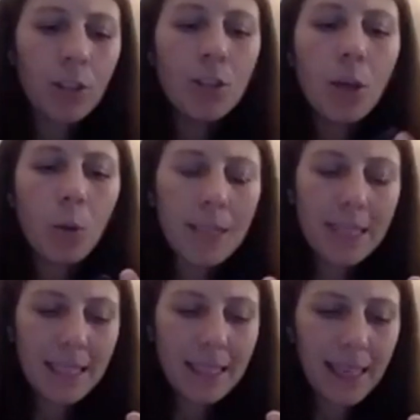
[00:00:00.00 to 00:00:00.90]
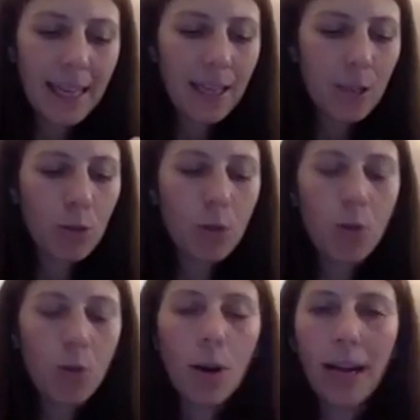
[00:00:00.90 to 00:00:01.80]
Io a questi tre aggiungo
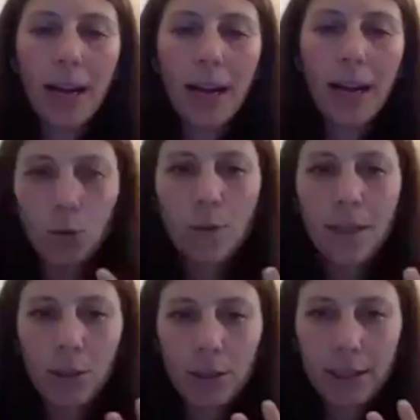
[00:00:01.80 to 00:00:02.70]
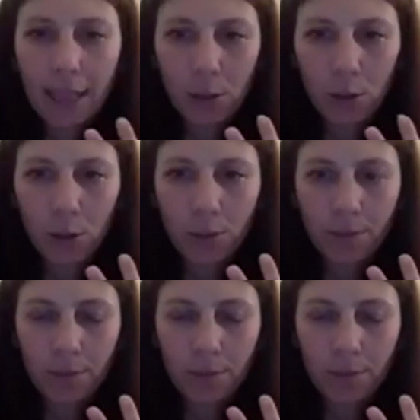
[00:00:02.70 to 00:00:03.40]
anche autonomia e contatto.